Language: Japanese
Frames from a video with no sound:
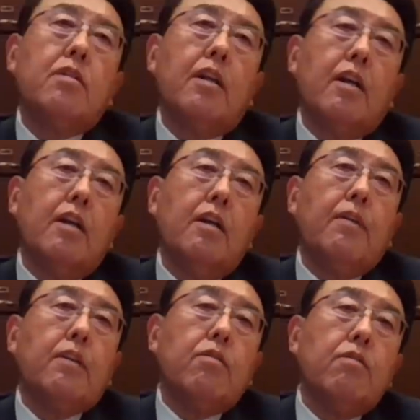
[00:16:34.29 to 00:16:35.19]

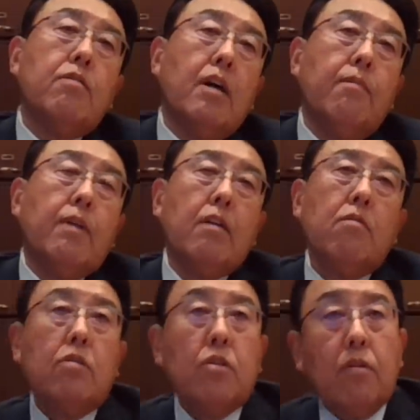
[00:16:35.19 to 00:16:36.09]
サラリーマンというか
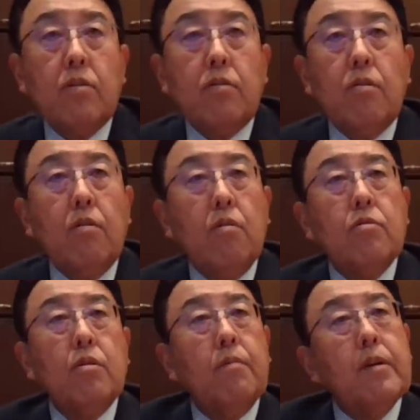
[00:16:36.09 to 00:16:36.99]
丸の内とかそういうとこ
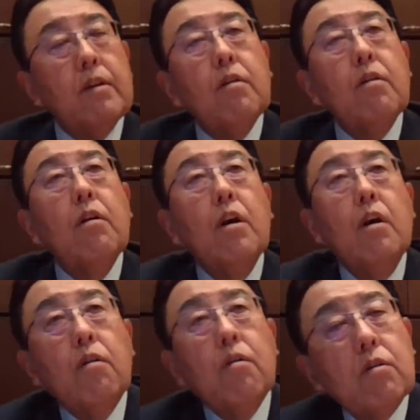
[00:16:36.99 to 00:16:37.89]
ろにお勤めの
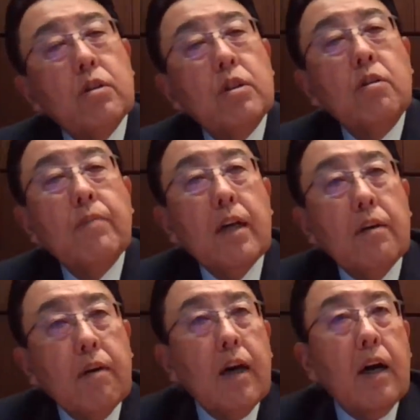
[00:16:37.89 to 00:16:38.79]
ご両親の
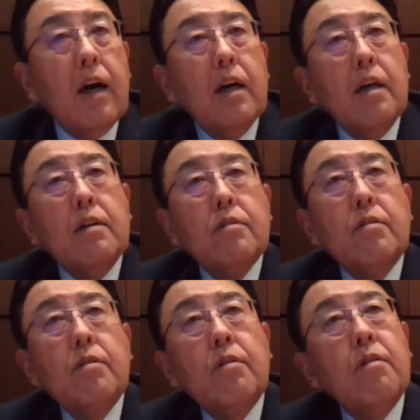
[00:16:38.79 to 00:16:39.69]
場合は、
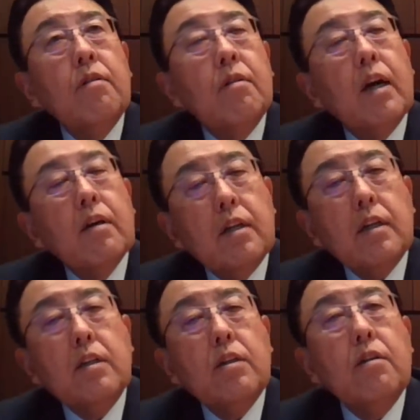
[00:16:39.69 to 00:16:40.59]
その学
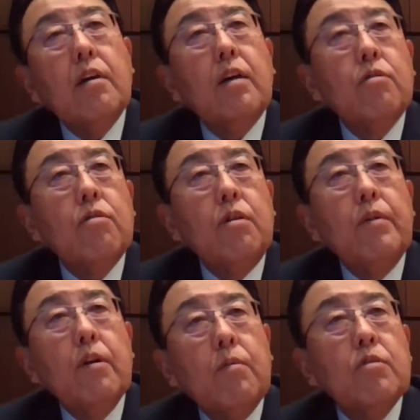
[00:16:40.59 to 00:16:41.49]
歴っていうのはどうい
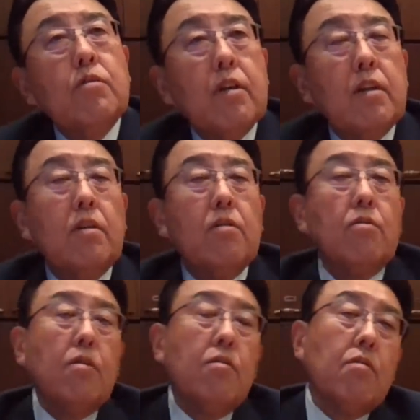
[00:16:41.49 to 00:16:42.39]
う意味を持つのかってい
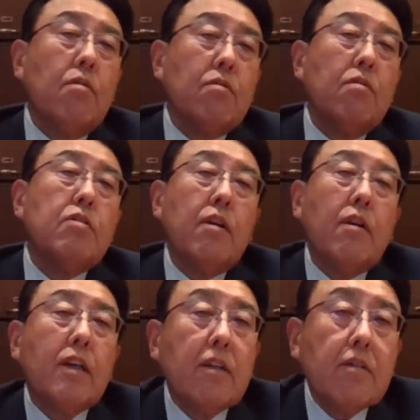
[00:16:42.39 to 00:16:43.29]
うことをよくご存知
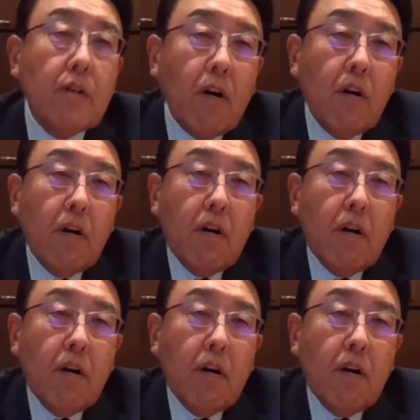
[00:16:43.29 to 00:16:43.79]
なわけですよ。し